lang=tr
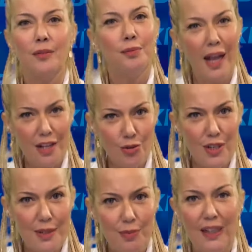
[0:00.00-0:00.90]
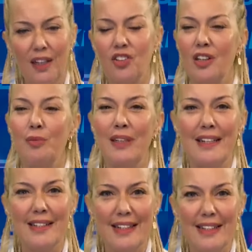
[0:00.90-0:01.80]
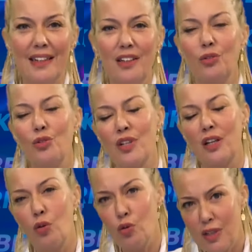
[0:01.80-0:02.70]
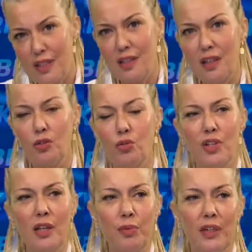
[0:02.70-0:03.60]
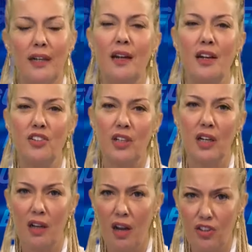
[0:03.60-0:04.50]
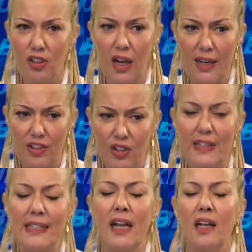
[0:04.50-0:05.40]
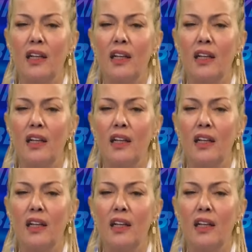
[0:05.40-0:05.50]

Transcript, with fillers: Ben su isimle geçelim. Yine sezgileri yüksek, ön sezgileri yüksek bir enerjiyle karşı karşıyayız.